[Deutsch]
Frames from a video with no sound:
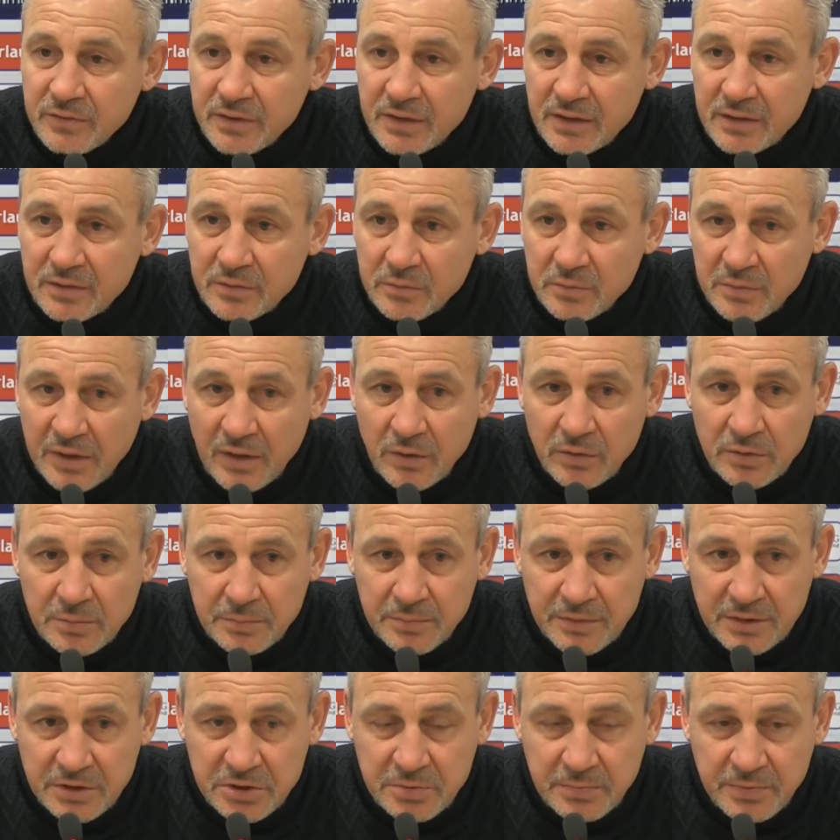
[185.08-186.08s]
werden, um auch
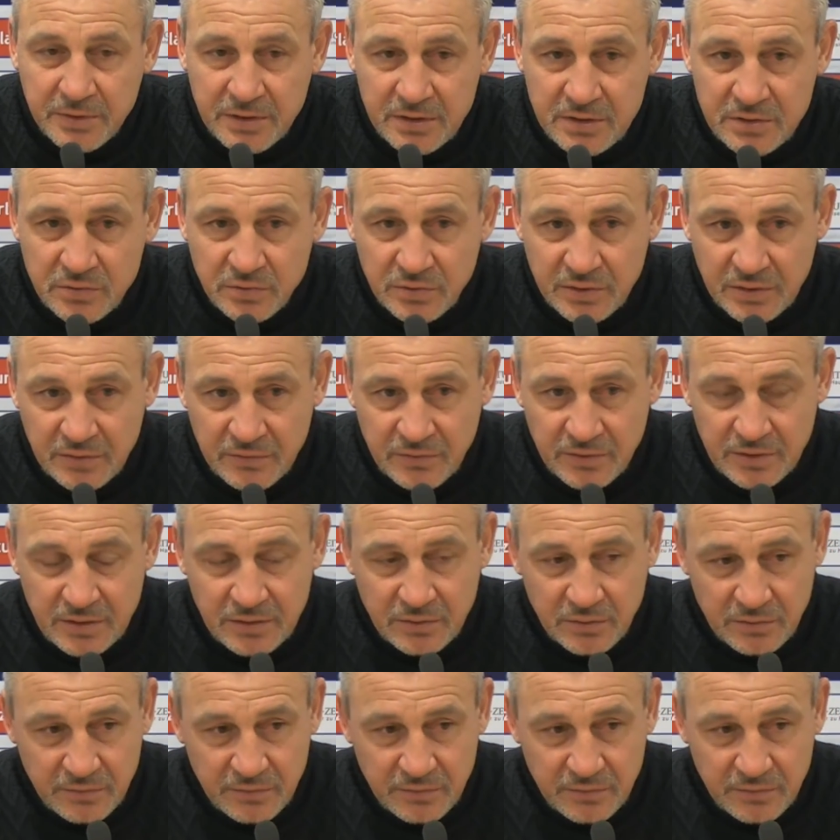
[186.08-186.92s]
um das Spiel zu gewinnen.